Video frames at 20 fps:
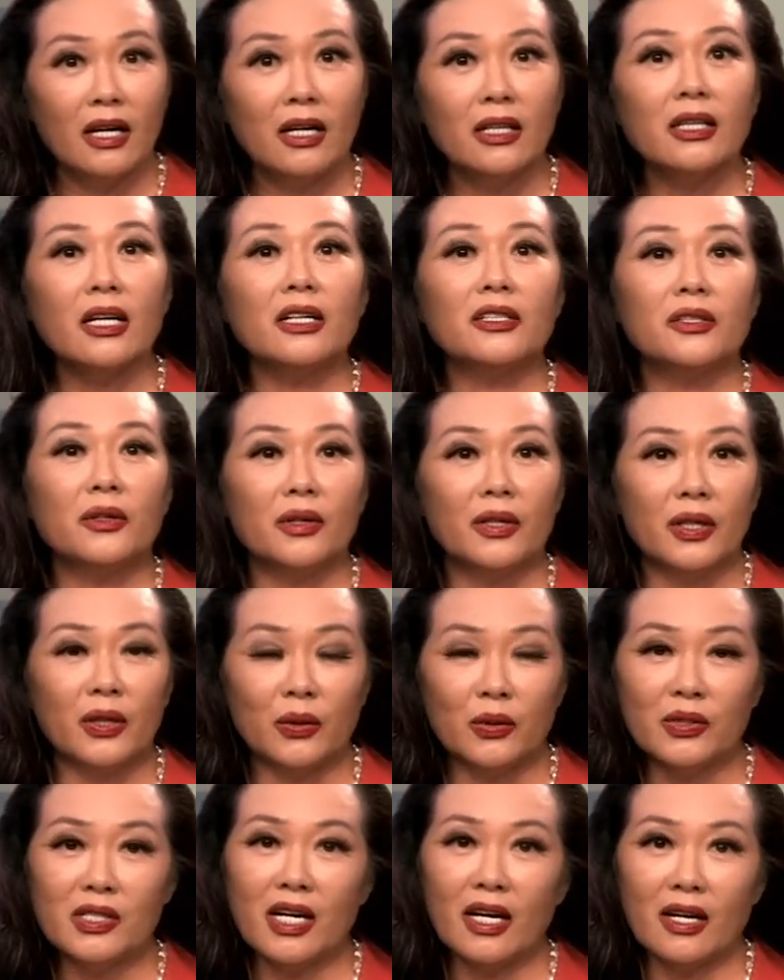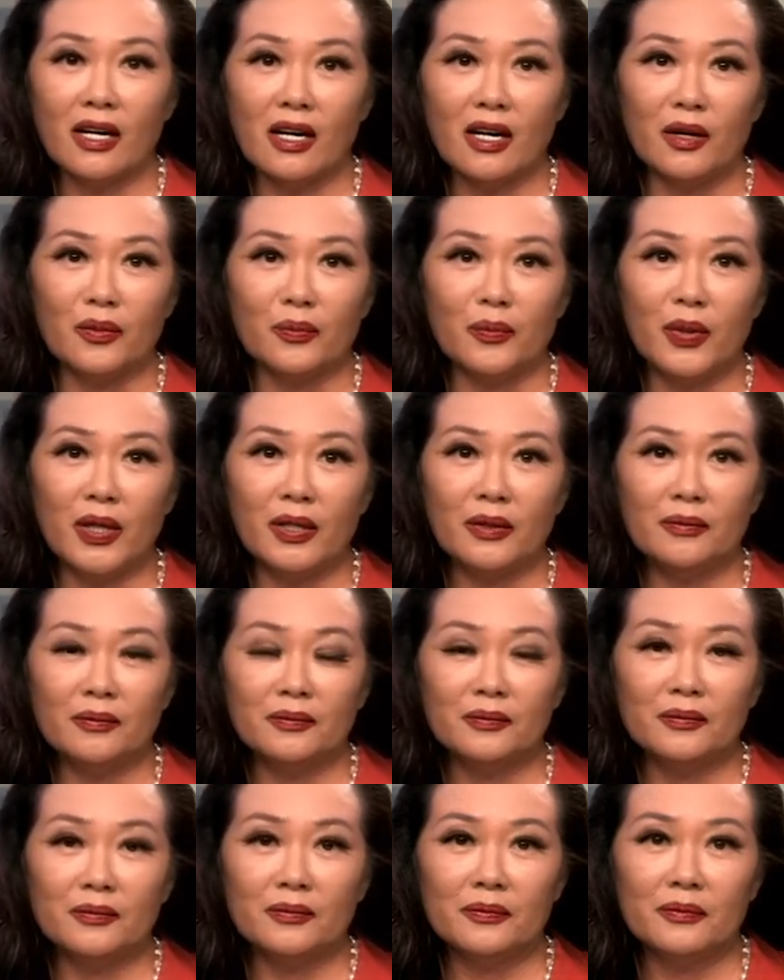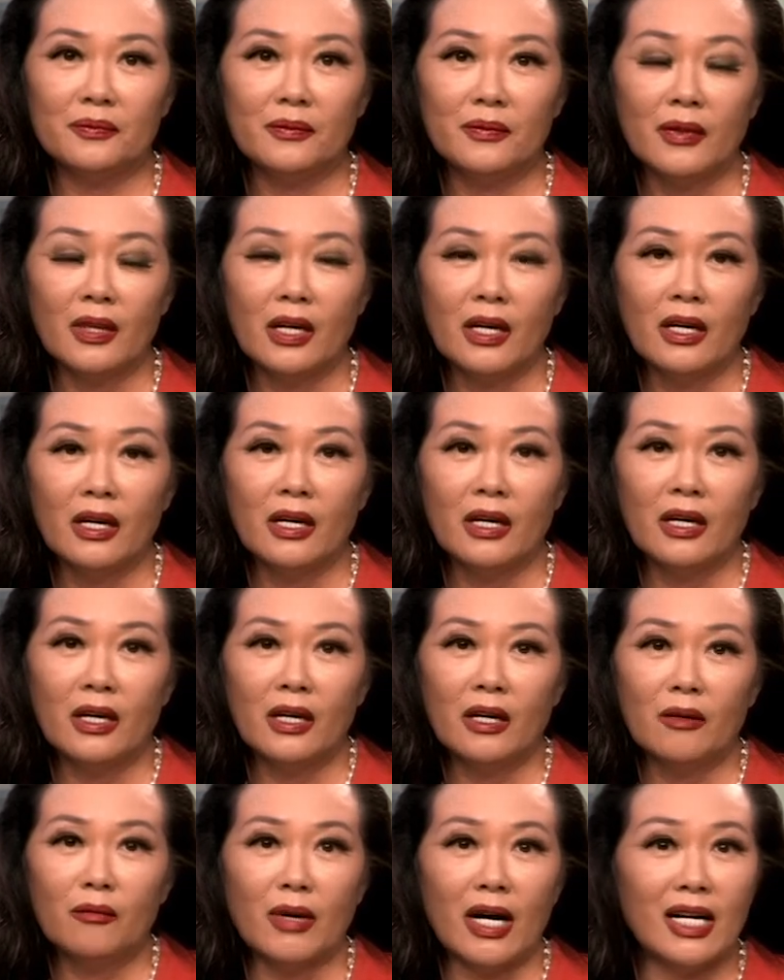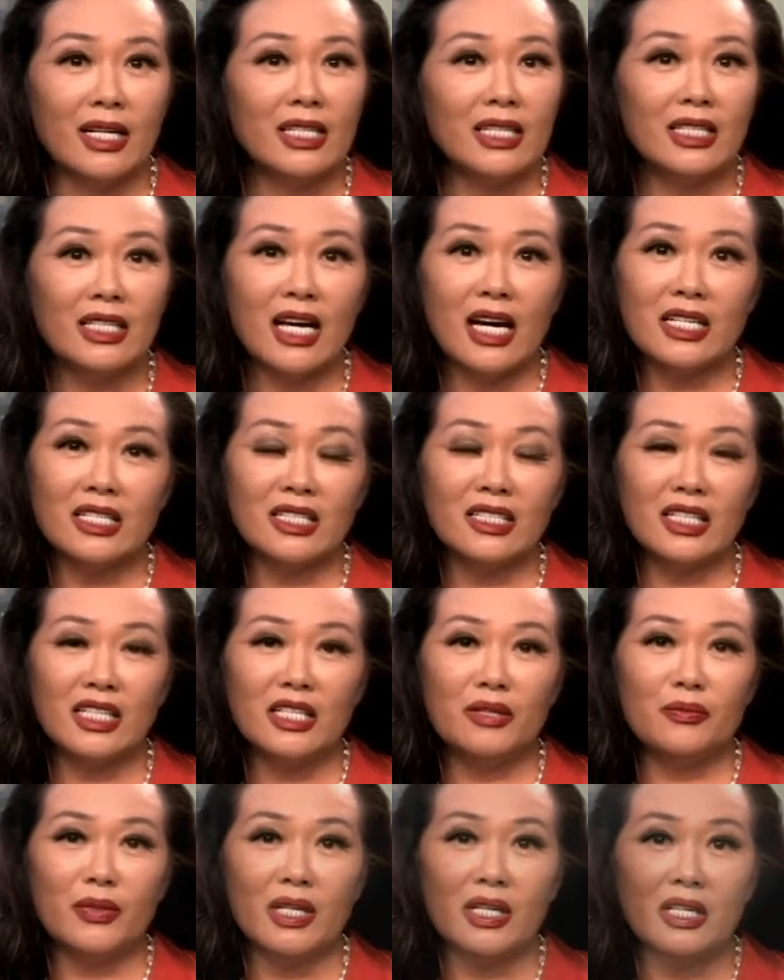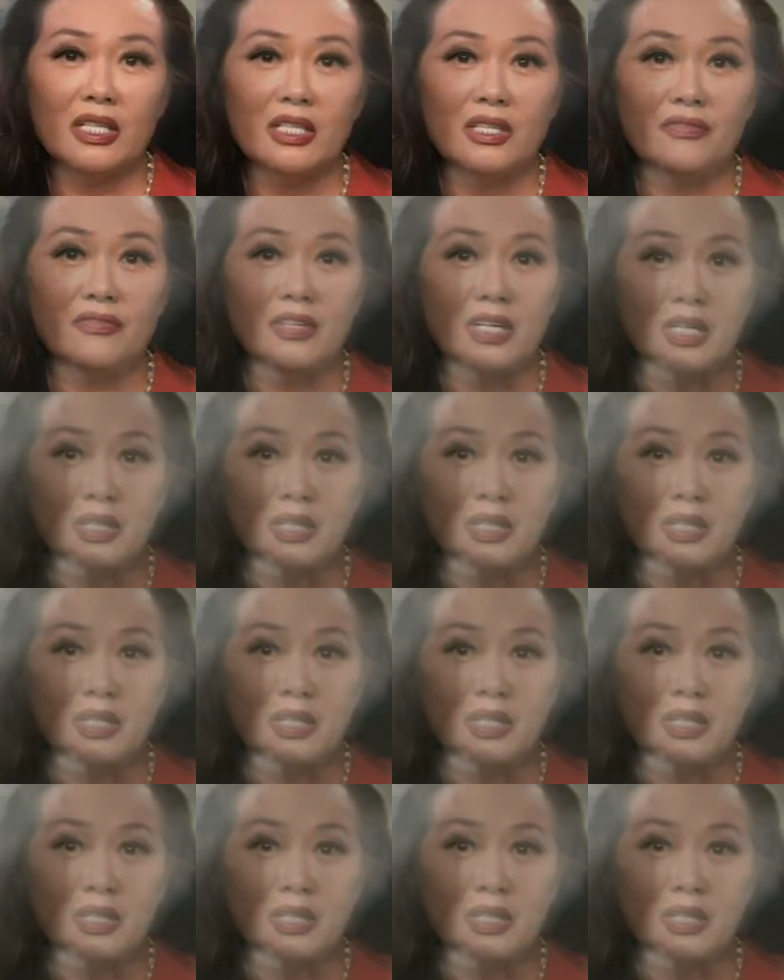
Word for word: 她就留在了横滨。玛丽戴着那一枚翡